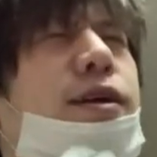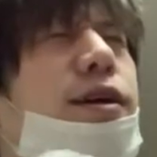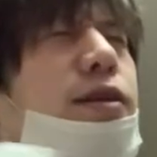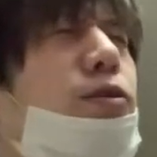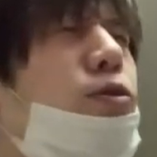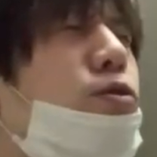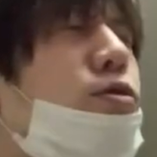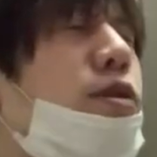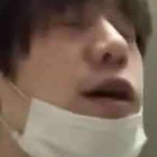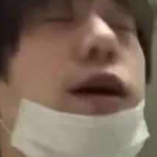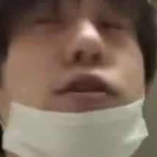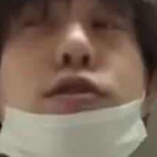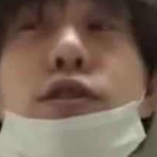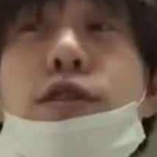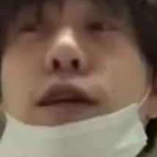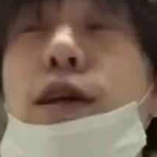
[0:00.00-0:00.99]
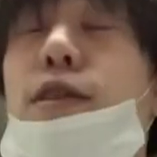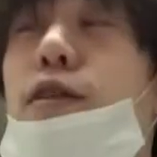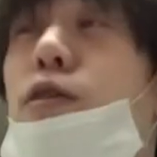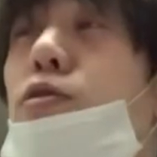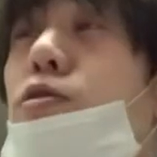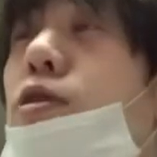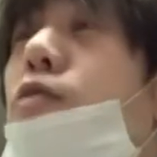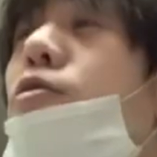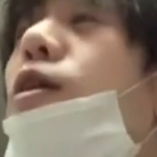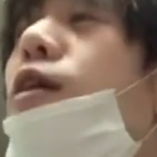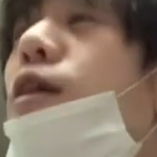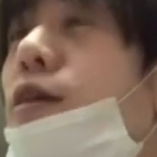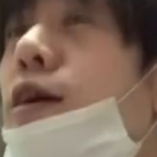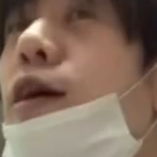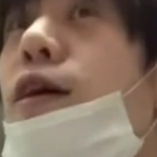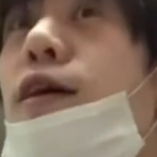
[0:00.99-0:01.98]
結構坂口健太郎さんなん
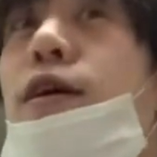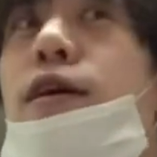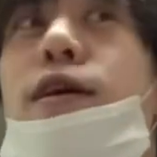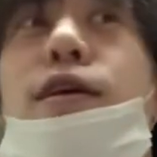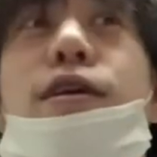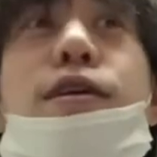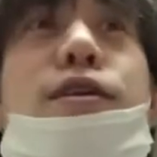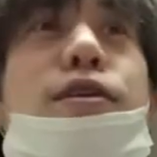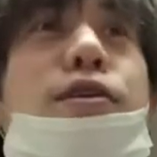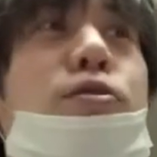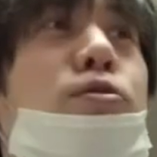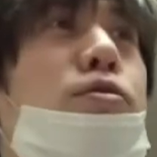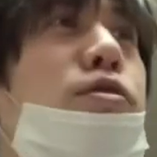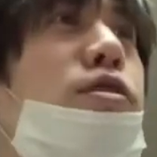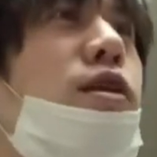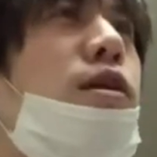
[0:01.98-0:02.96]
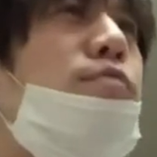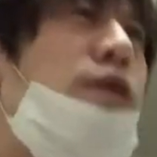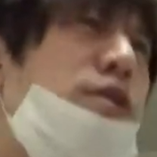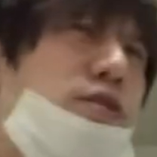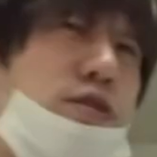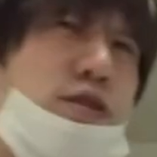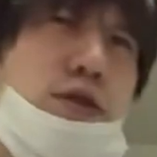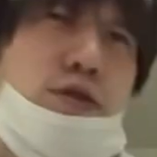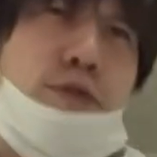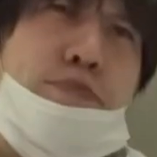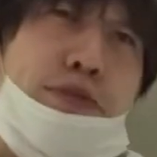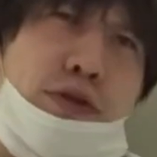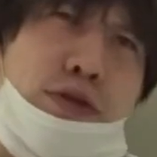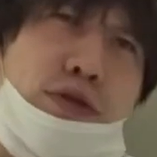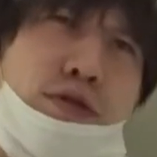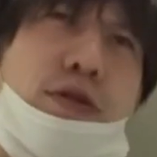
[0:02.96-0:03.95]
かねいろんな麻酔の
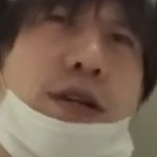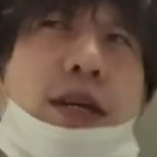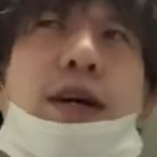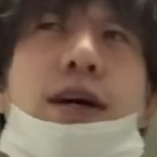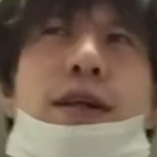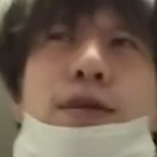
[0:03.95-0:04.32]
プロとかなんか